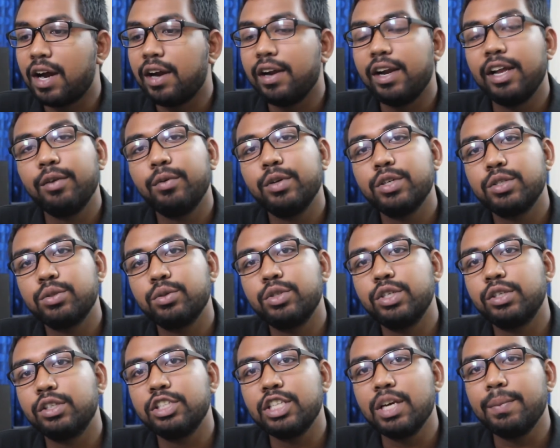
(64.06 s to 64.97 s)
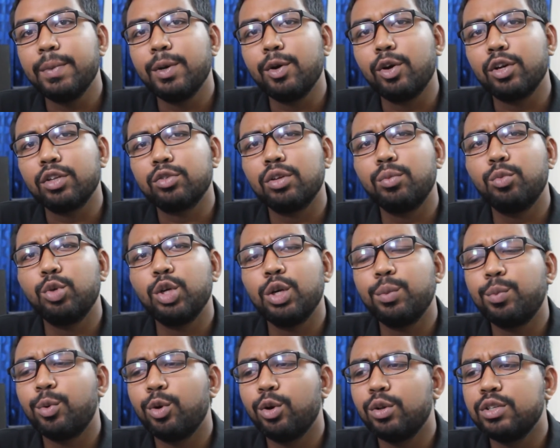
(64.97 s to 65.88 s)
আর ল্যাঙ্গুয়েজ তো শিখতে যাবেন হঠাৎ করে মনে
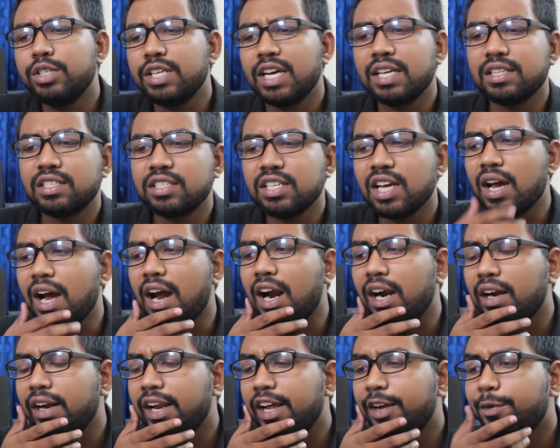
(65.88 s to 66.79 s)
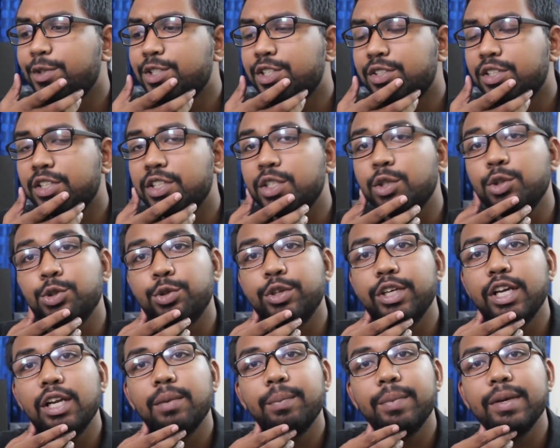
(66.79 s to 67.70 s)
পড়লো যে আচ্ছা আর ল্যাঙ্গুয়েজ একটা
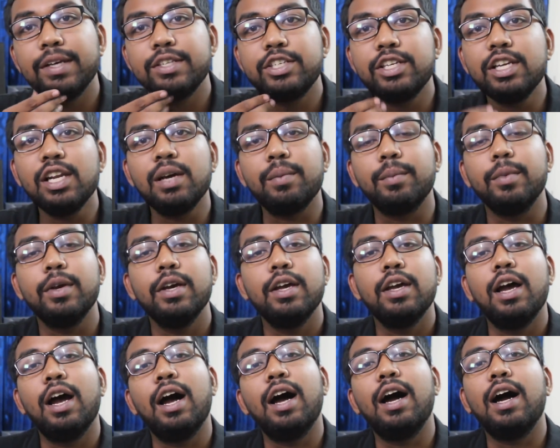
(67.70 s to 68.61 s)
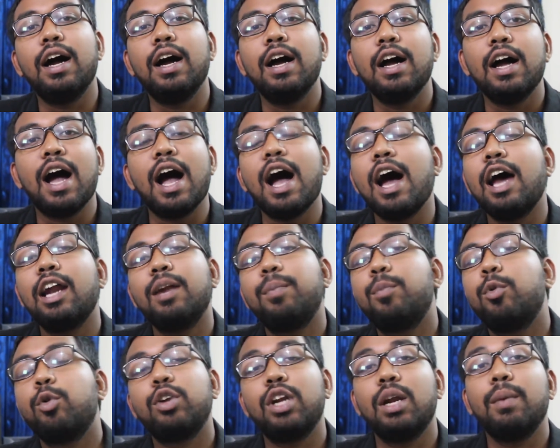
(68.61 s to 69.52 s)
টিউটোরিয়াল পেয়েছিলাম আর
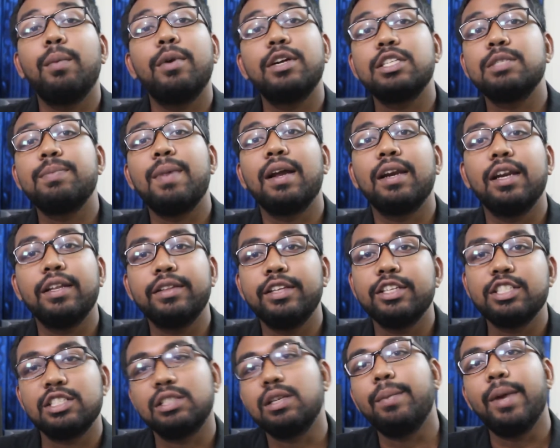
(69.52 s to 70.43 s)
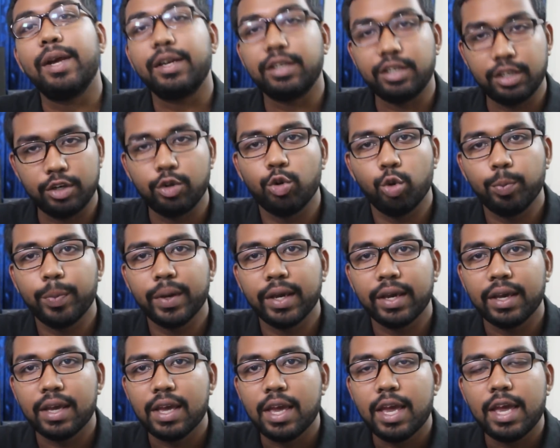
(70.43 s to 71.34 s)
প্রোগ্রামার্স বাংলাদেশ নামে একটা গ্রুপে
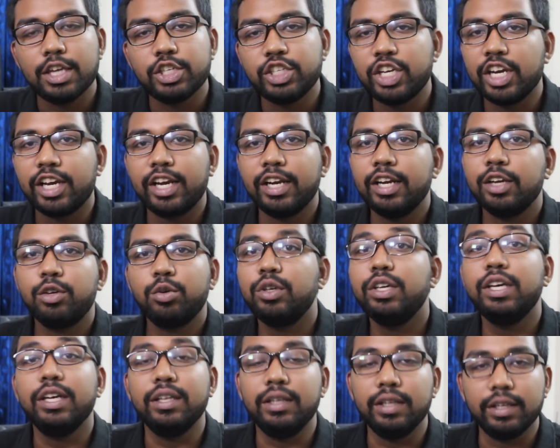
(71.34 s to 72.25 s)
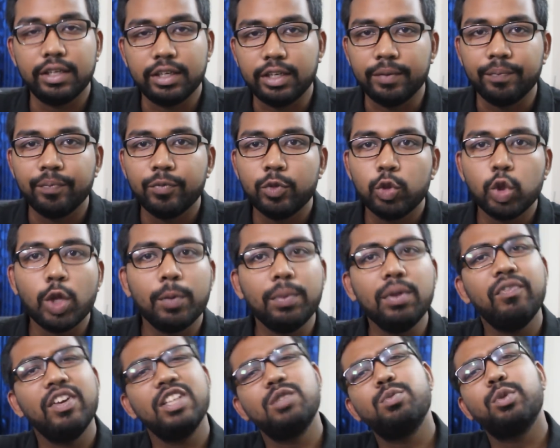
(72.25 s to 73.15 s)
সেখানে একটু গিয়ে দেখি তো
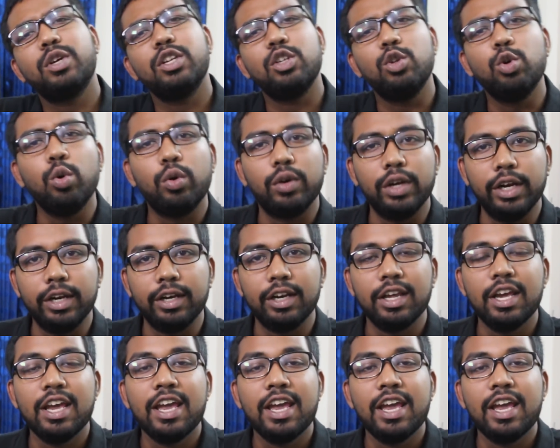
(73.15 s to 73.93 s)
আপনি ফেসবুকে ঢুকলেন